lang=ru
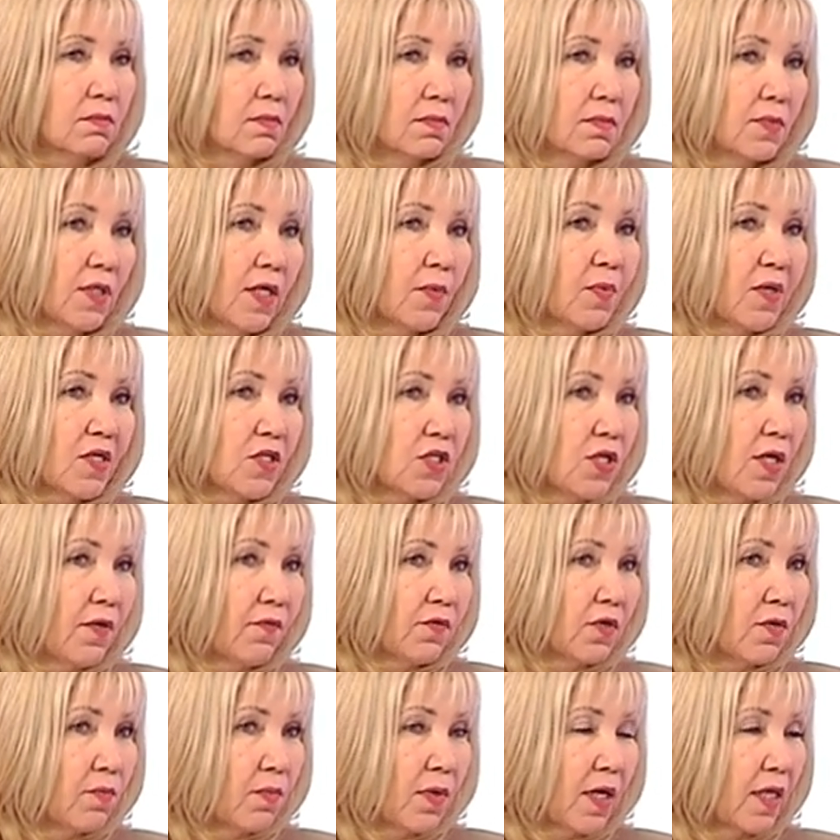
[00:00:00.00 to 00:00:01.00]
не обращая
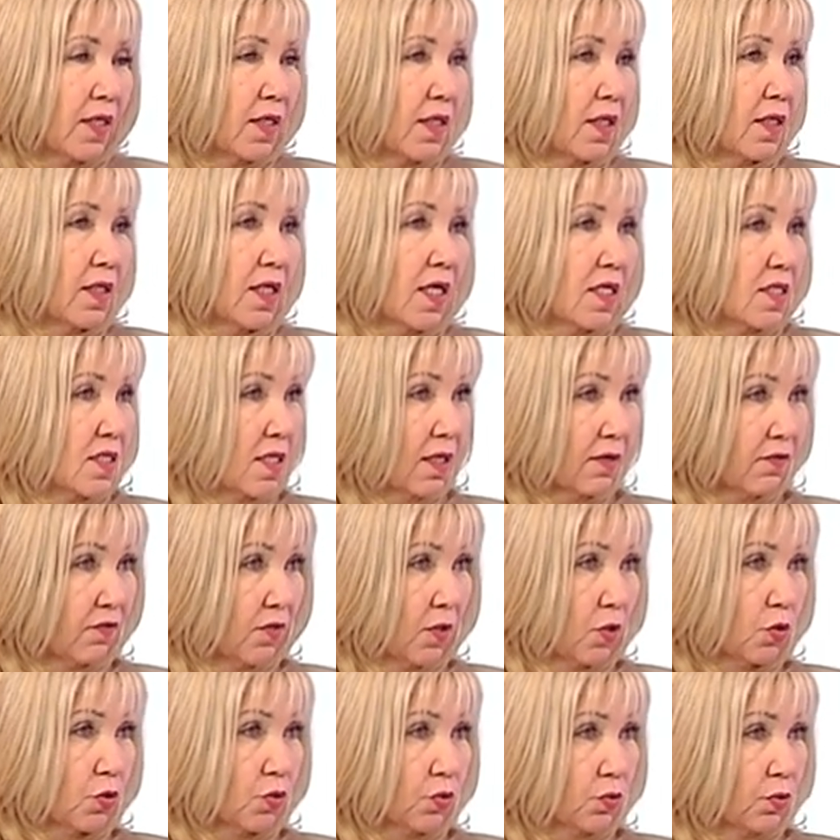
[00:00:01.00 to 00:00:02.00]
внимания на
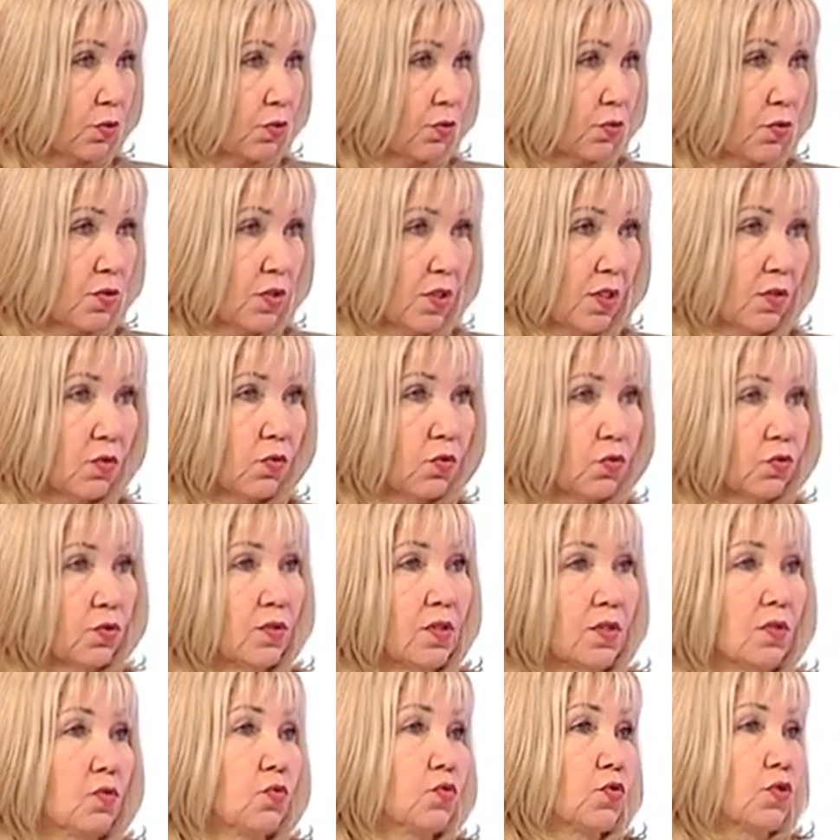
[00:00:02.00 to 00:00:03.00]
сольфеджио, то есть угу. ты
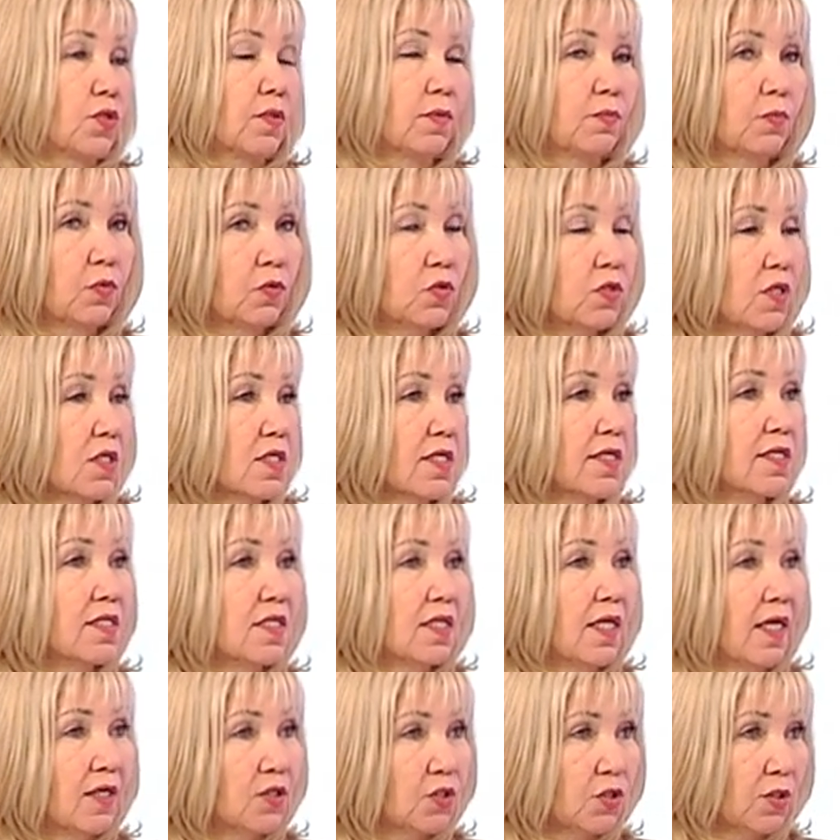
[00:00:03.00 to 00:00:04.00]
должен это уже просто с
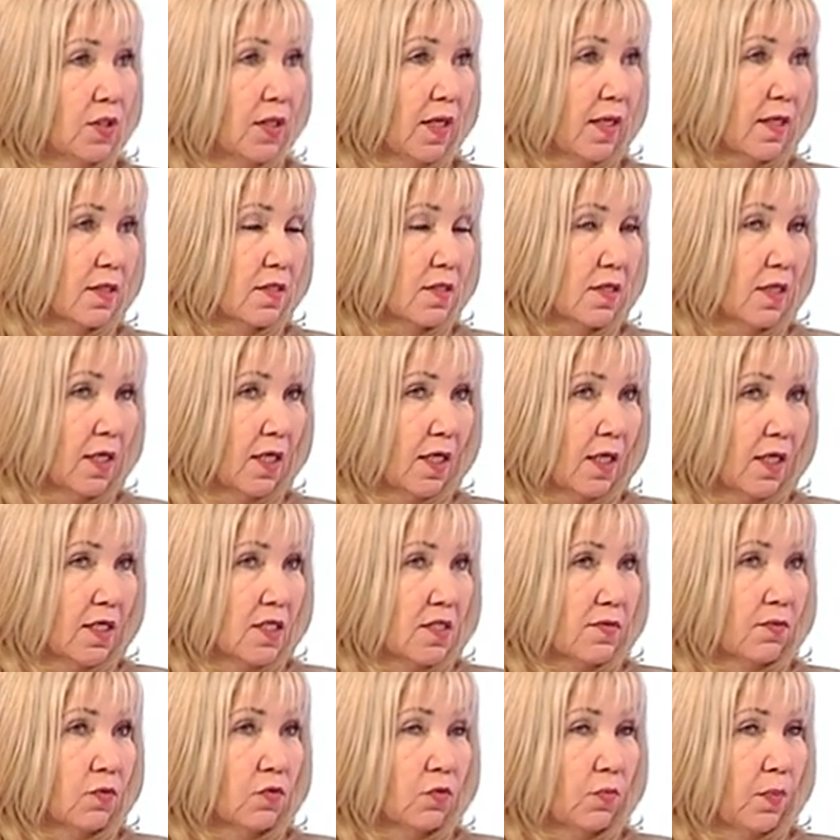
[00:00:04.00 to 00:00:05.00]
листа читать
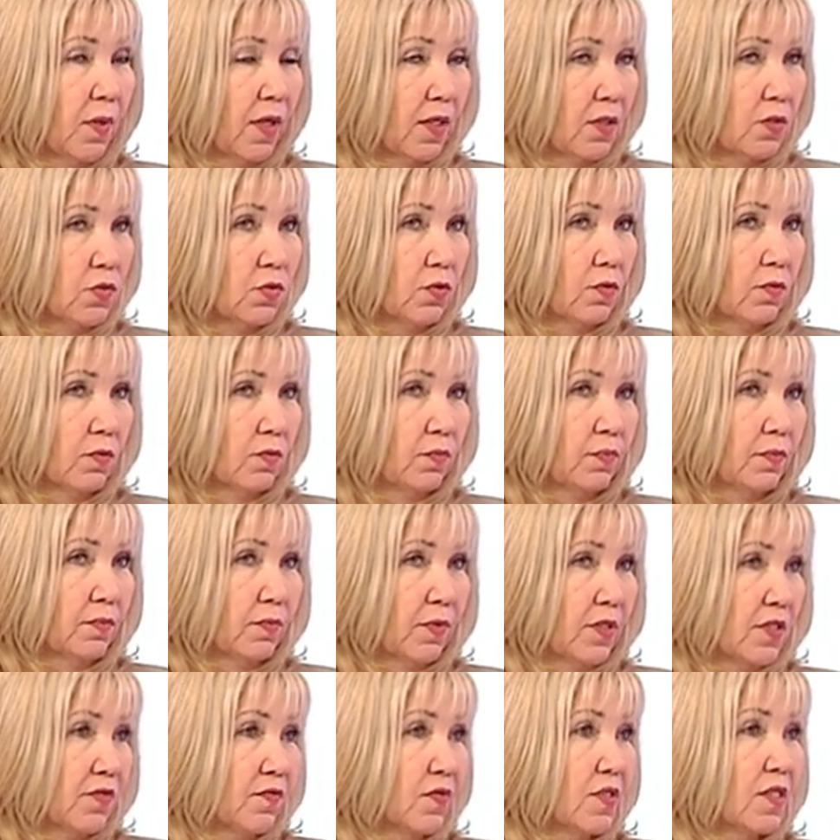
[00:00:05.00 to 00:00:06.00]
свою партию,
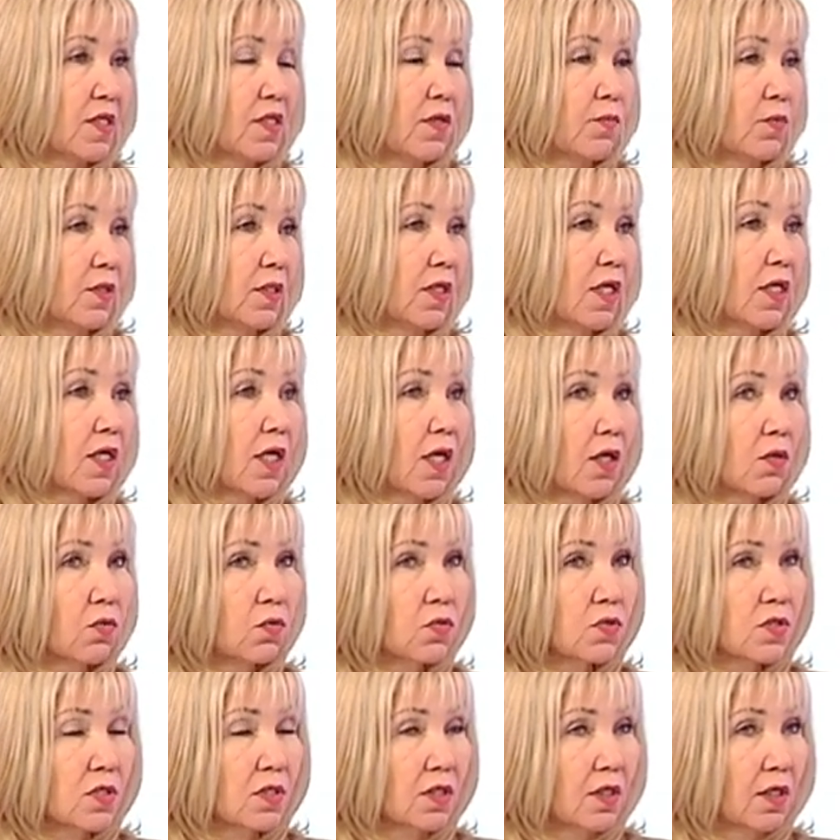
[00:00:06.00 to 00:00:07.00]
произведения
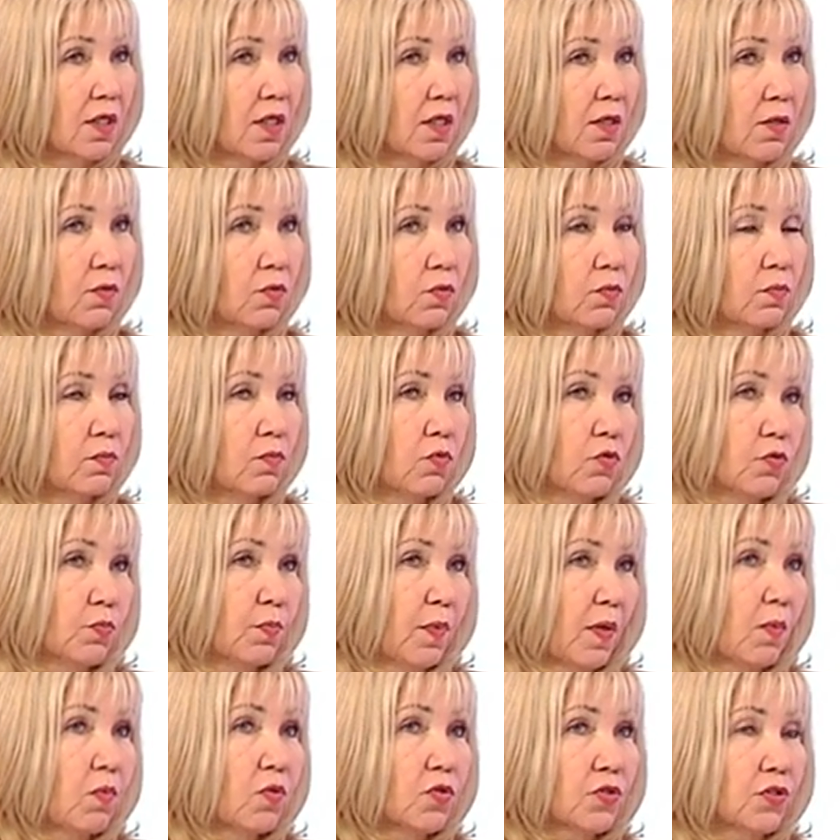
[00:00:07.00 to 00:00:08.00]
многоголосные и
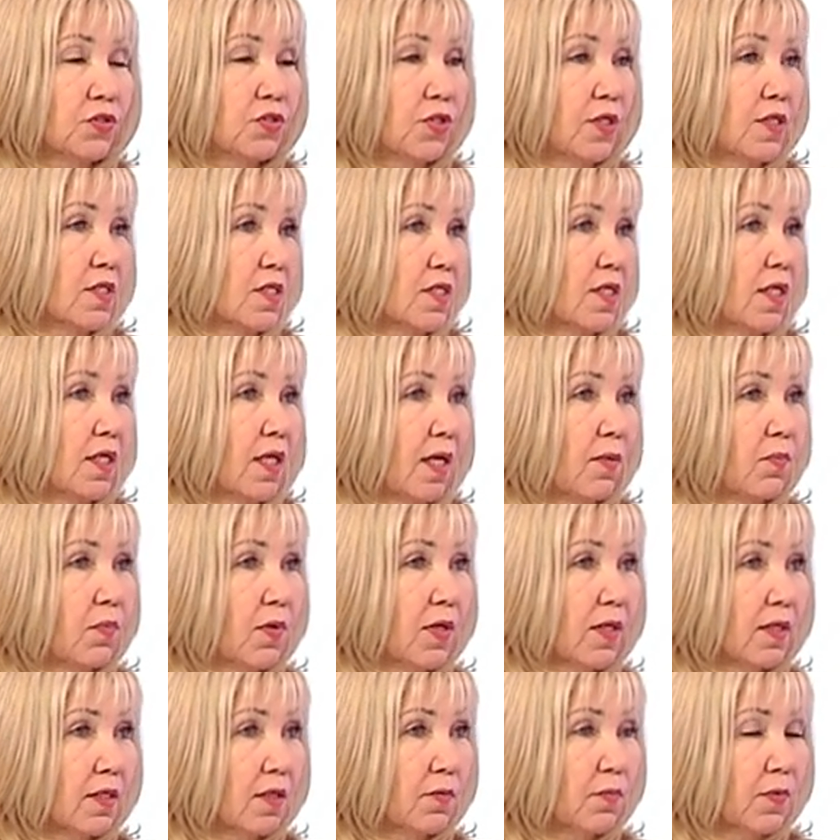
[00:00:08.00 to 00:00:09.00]
по большей части
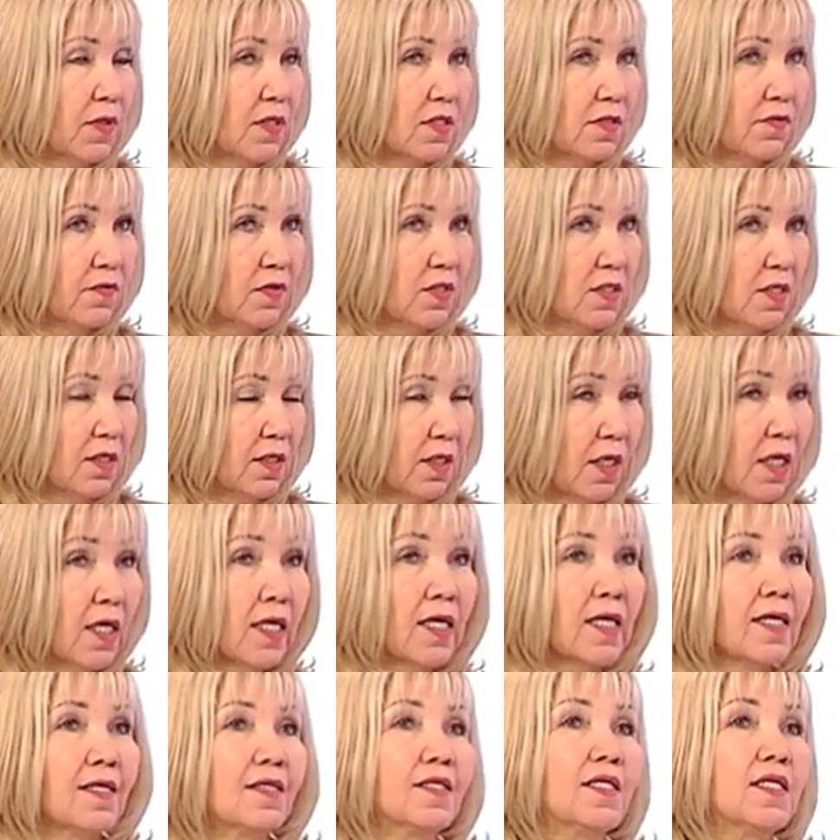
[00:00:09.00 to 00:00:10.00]
акапельные произведения.
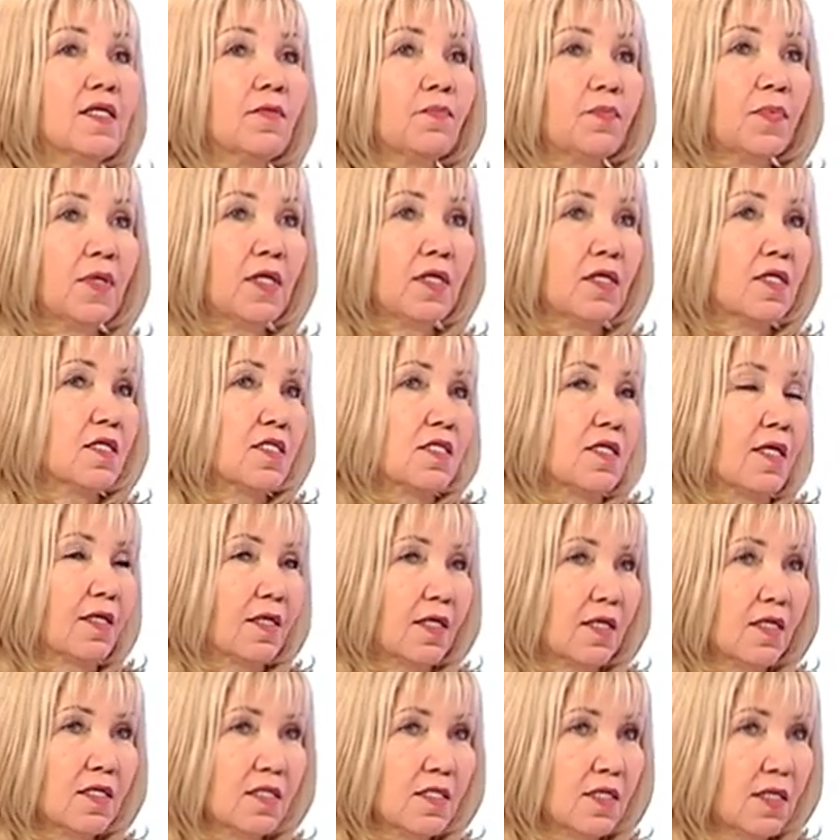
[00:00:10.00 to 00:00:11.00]
Да и пение с
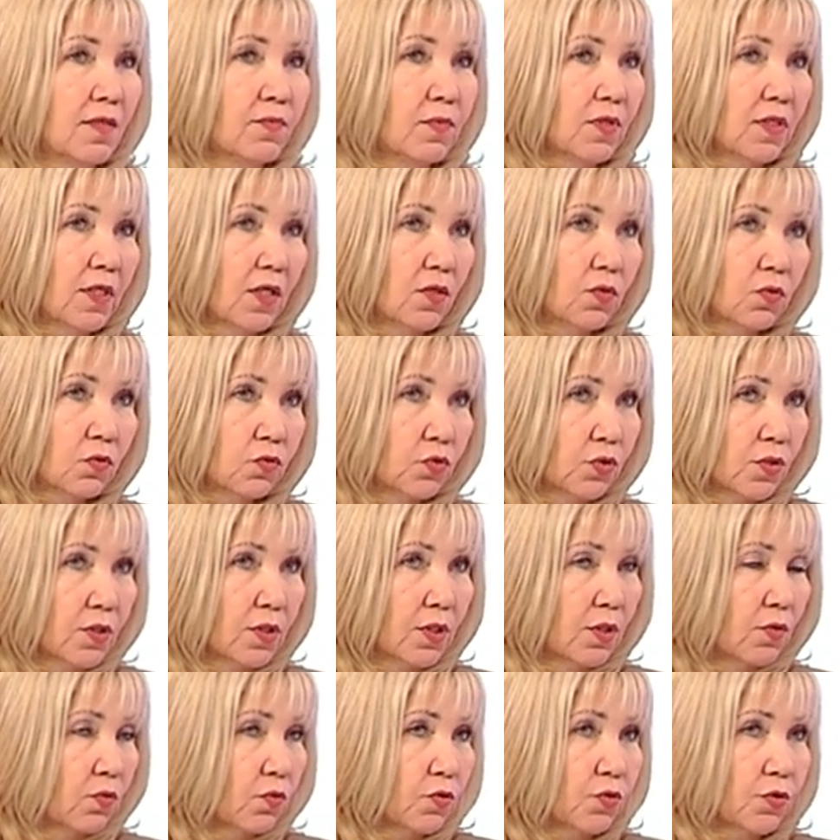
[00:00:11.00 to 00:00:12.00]
оркестром это тоже
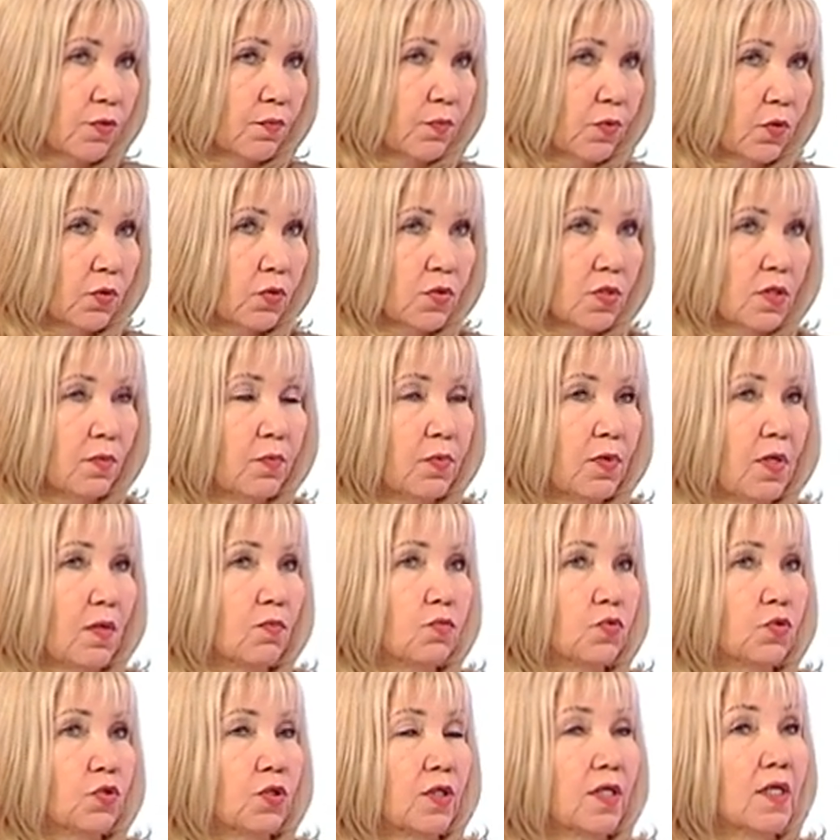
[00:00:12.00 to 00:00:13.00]
не очень просто,
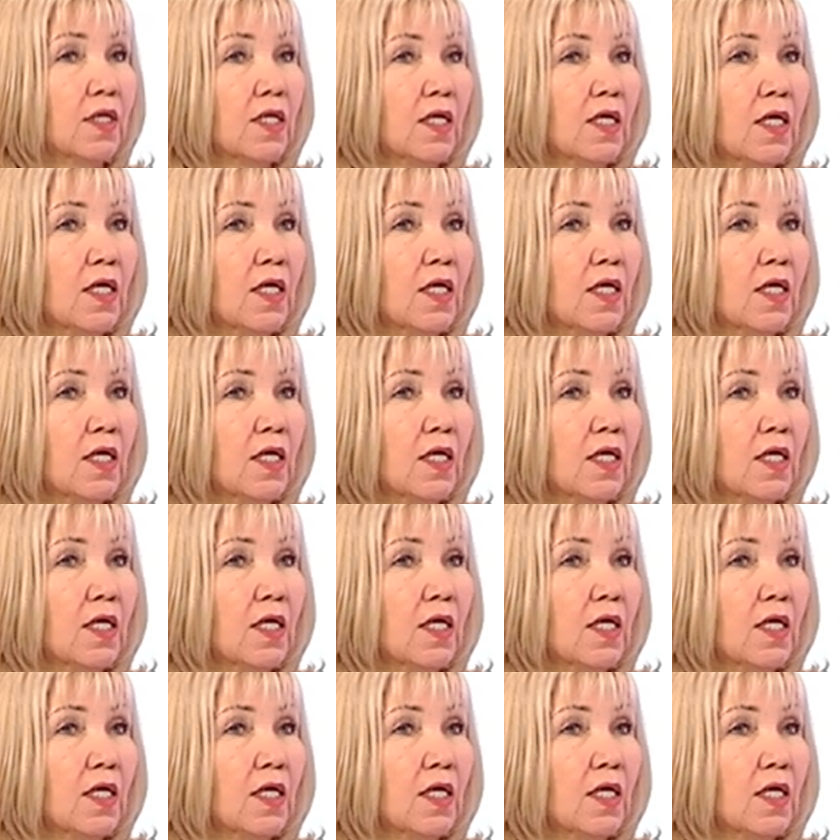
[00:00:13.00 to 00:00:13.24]
потому что